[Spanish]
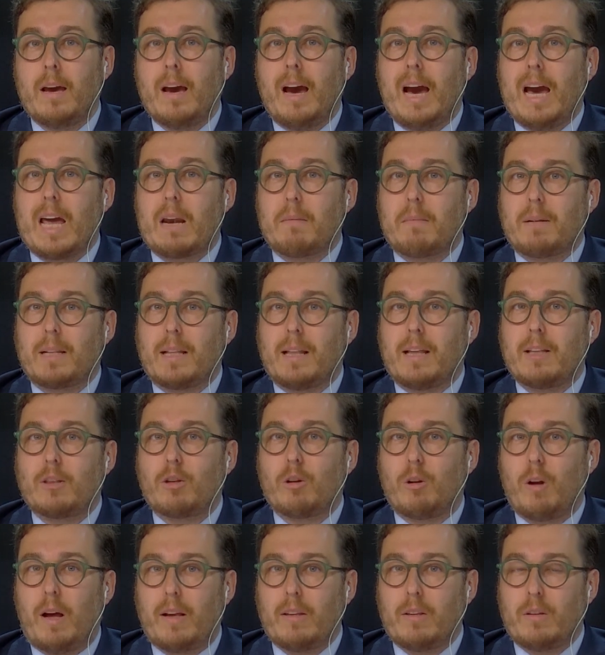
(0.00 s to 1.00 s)
de todo
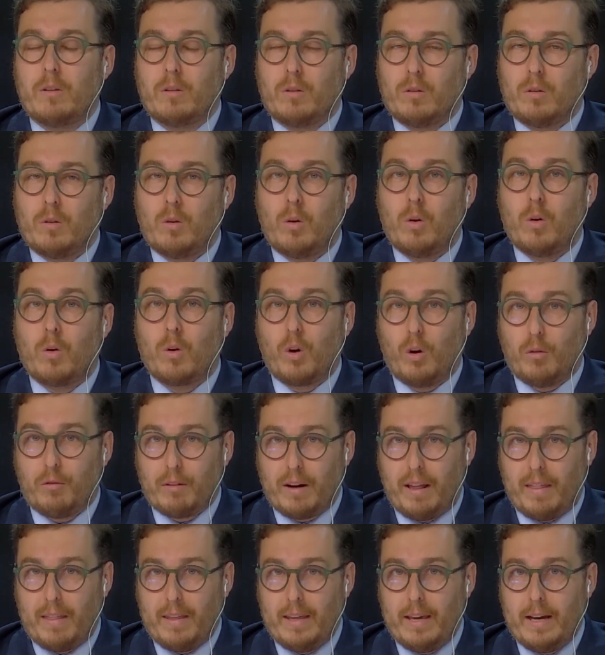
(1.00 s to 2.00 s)
el año,
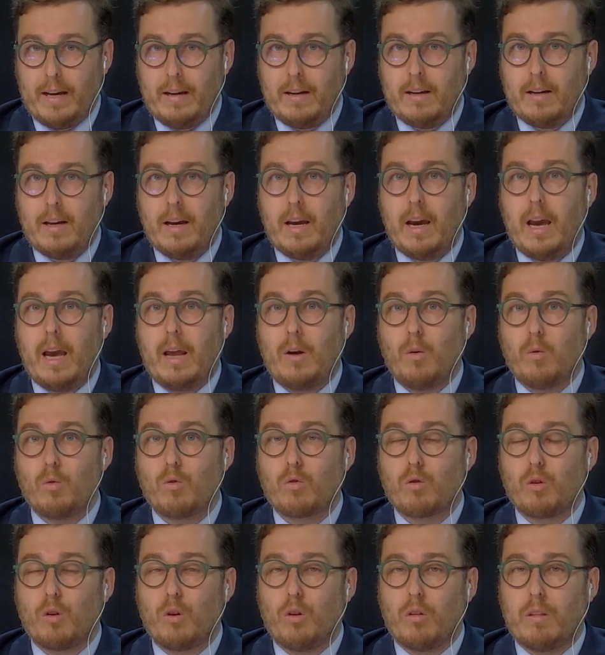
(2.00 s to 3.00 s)
cofradía en un
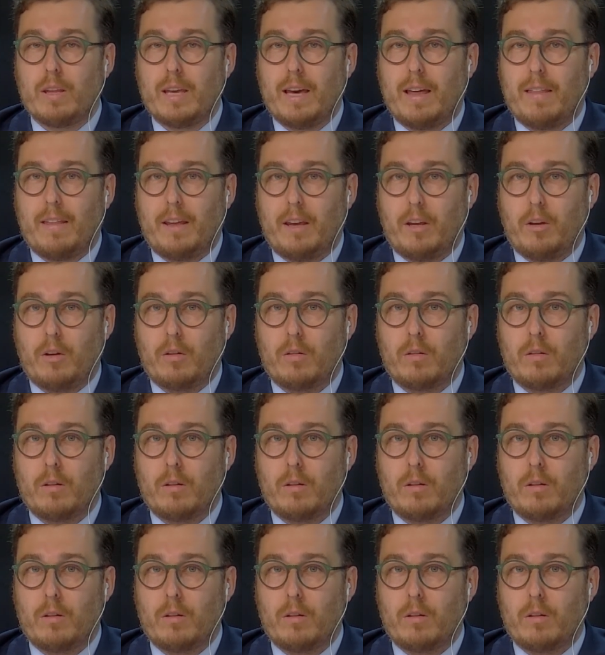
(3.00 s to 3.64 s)
solo día de ellos.